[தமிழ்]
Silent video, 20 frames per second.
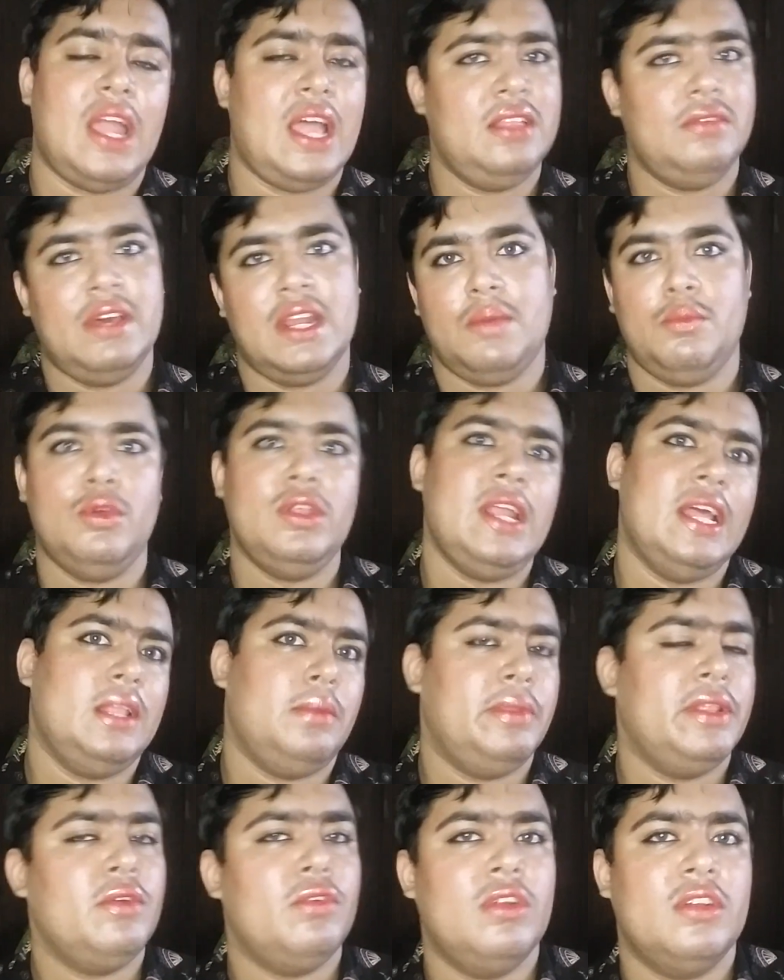அது வரும்போது நான்
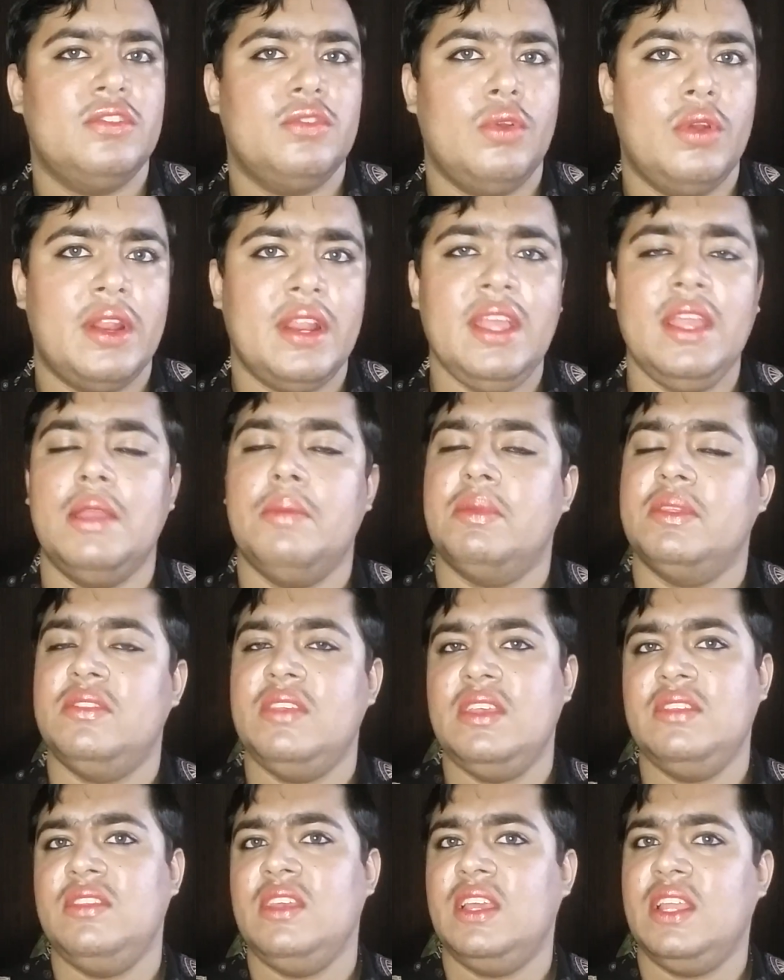அதை பற்றி உங்களுக்கு சொல்கிறேன் இப்போ
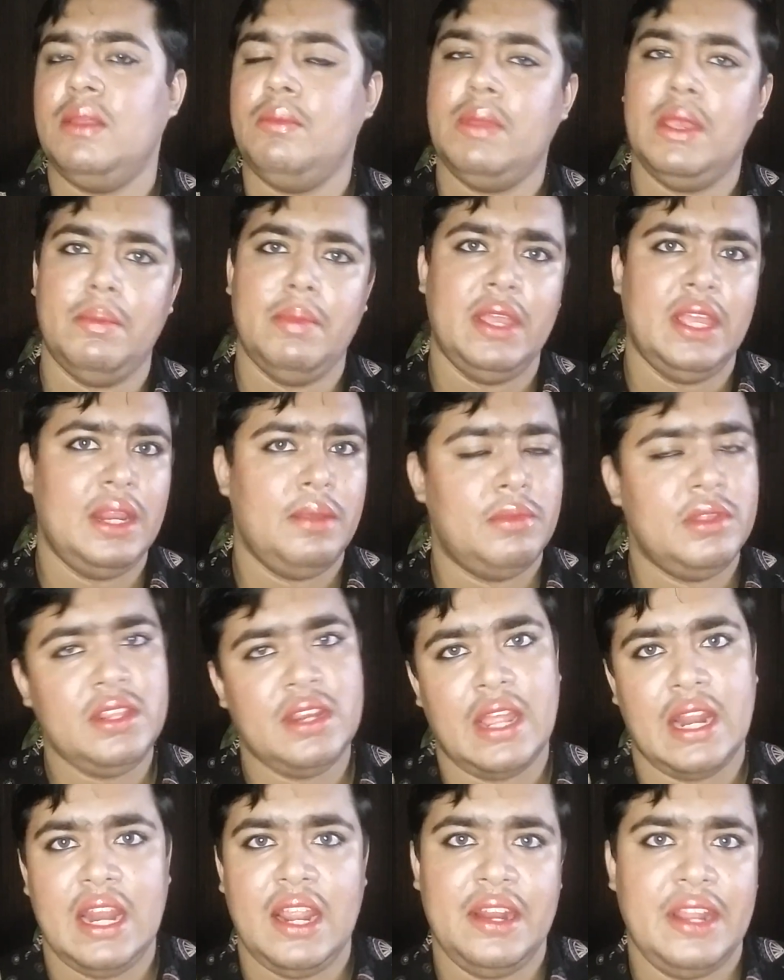சிசி கிரீம் பிபி கிரீம்
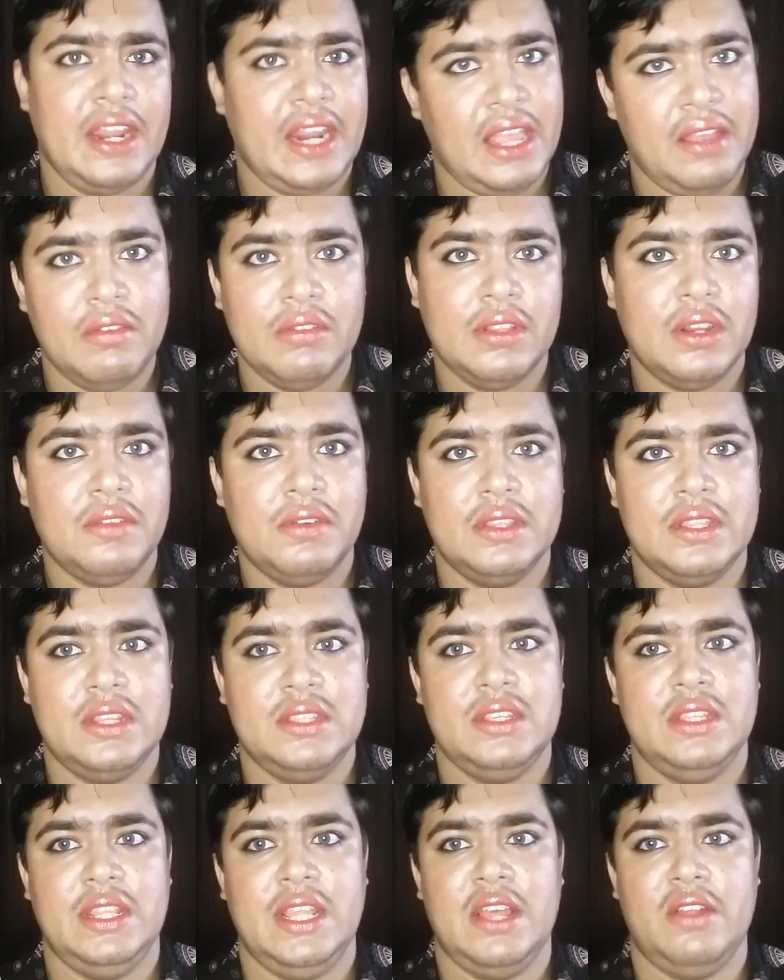வந்து நல்லா நிறைய வந்துட்டு
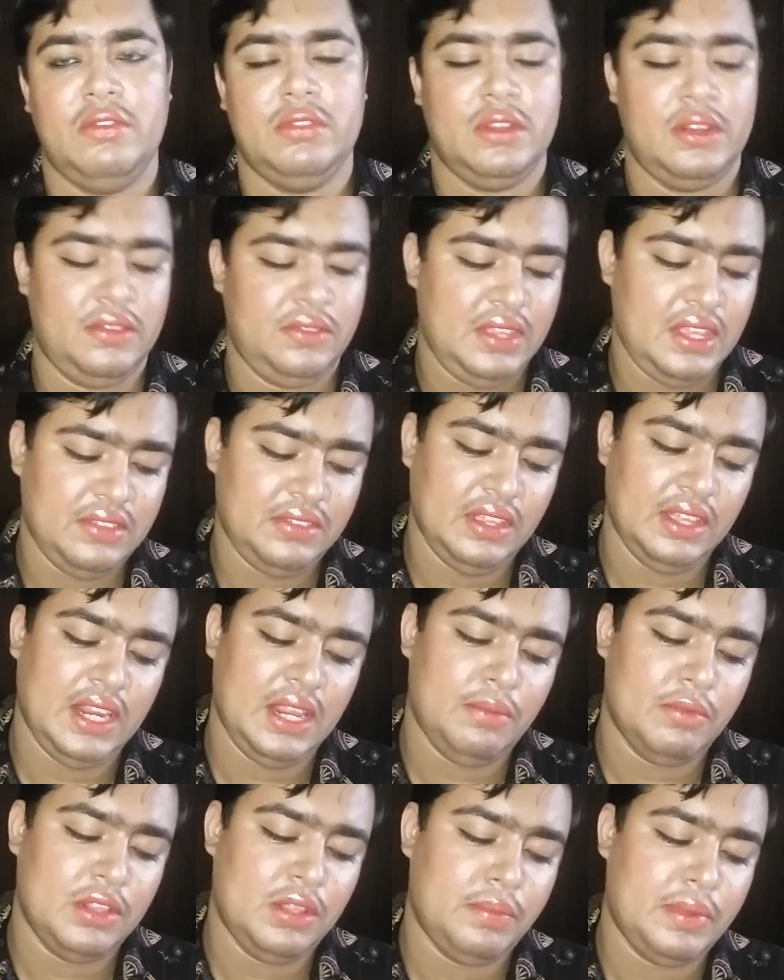வந்துருச்சு இந்தியாவில் வந்துட்டு சிசி
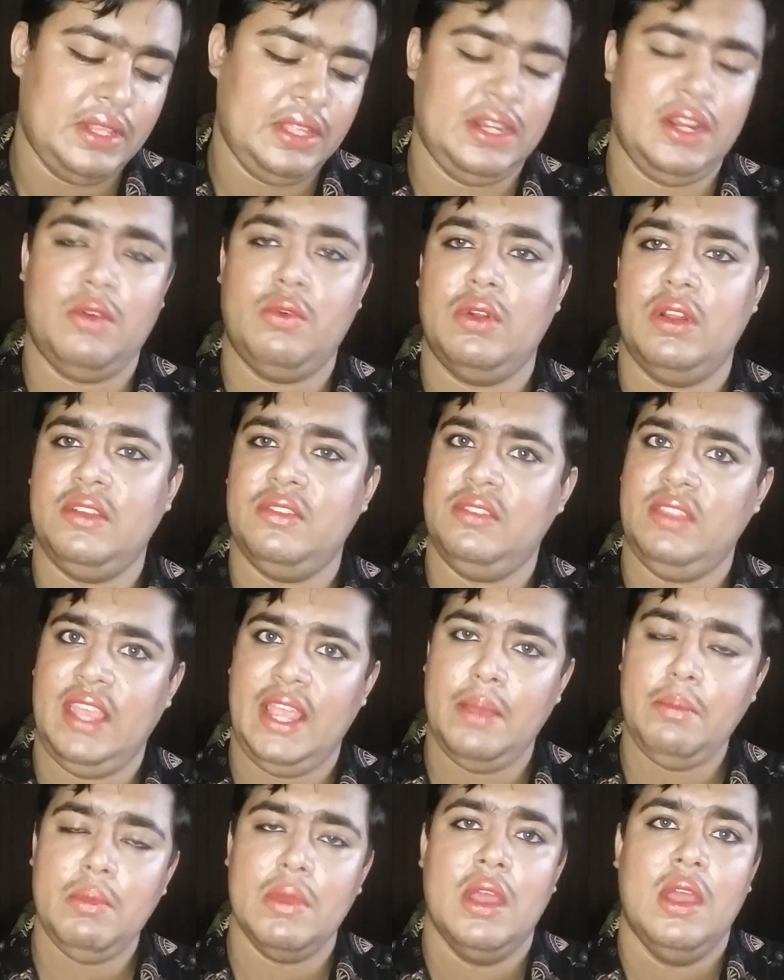க்ரீம் வந்து பார்த்திங்கன்னா உங்களுக்கு
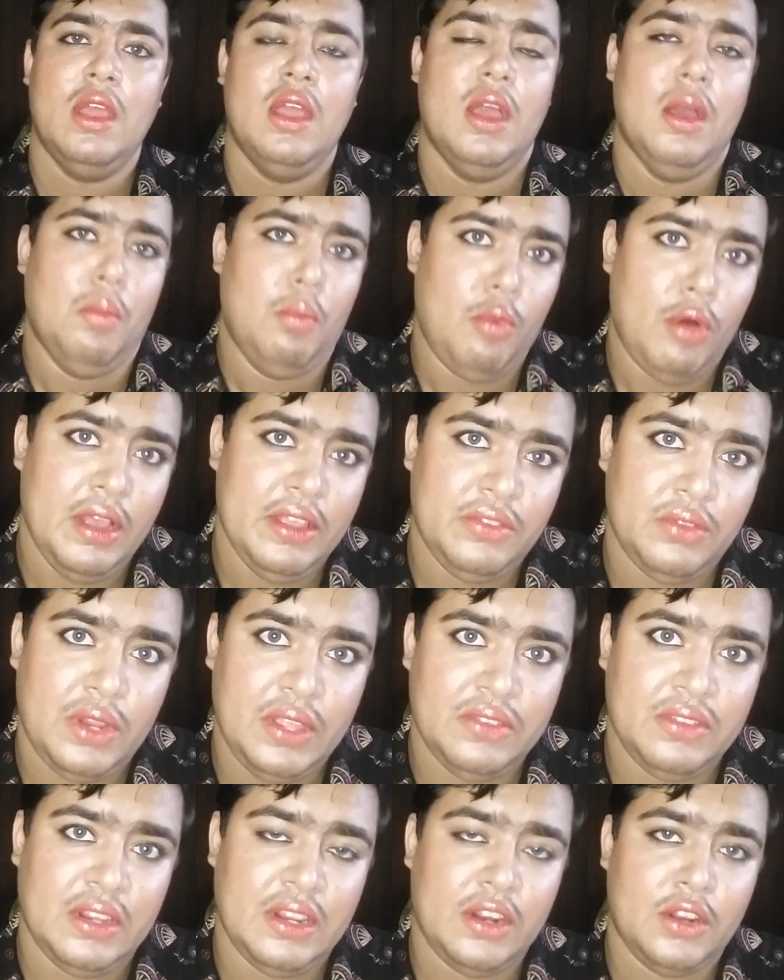சேம்
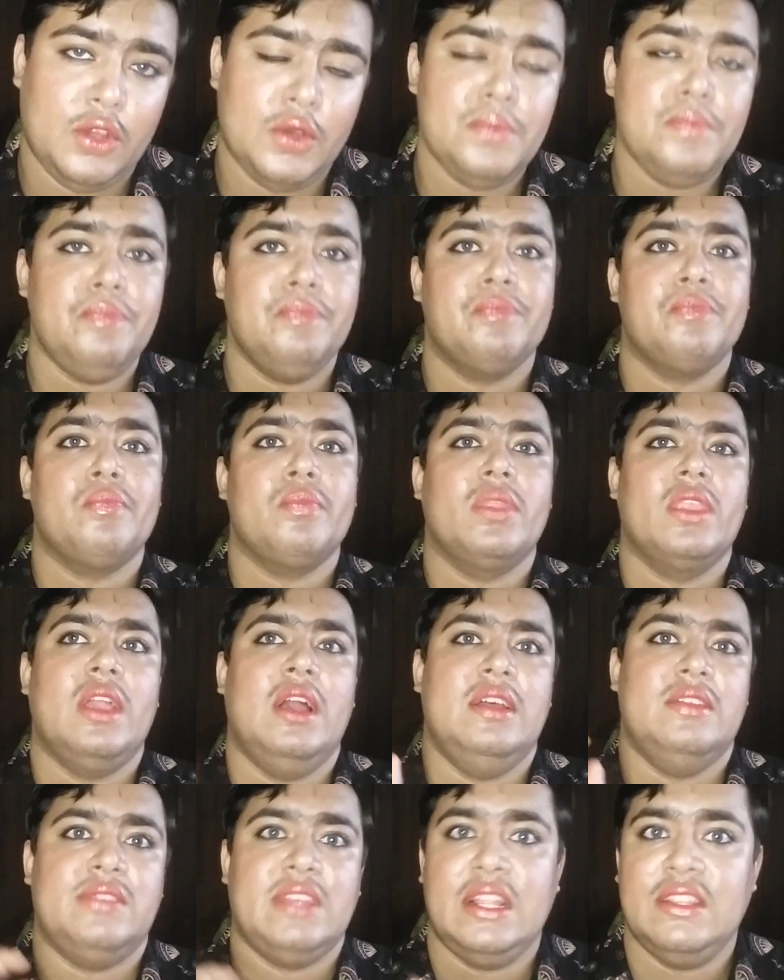மாய்ஸ்சரைசர் இருக்கும்
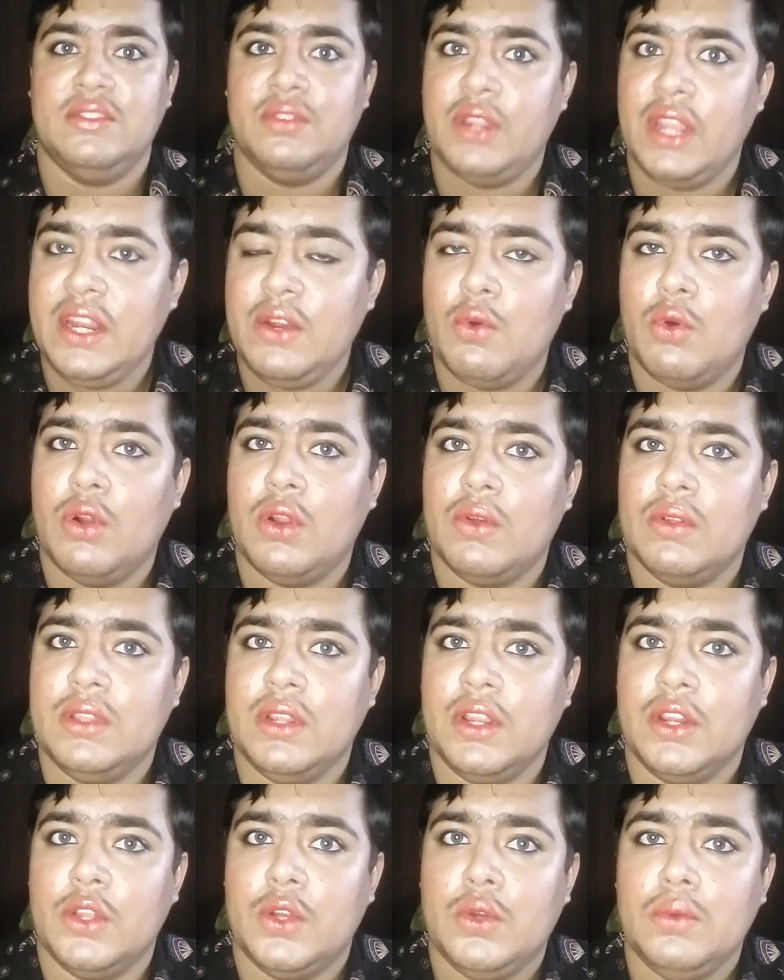சன்ஸ்க்ரீன் உங்களுக்கு
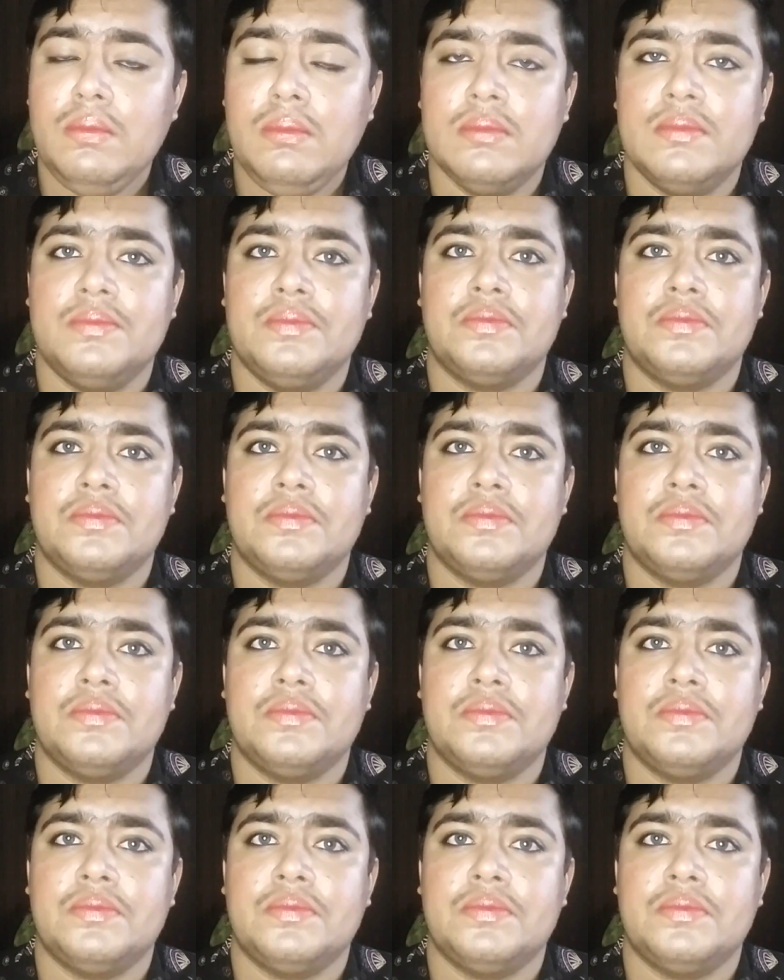வந்துட்டு இருக்கும்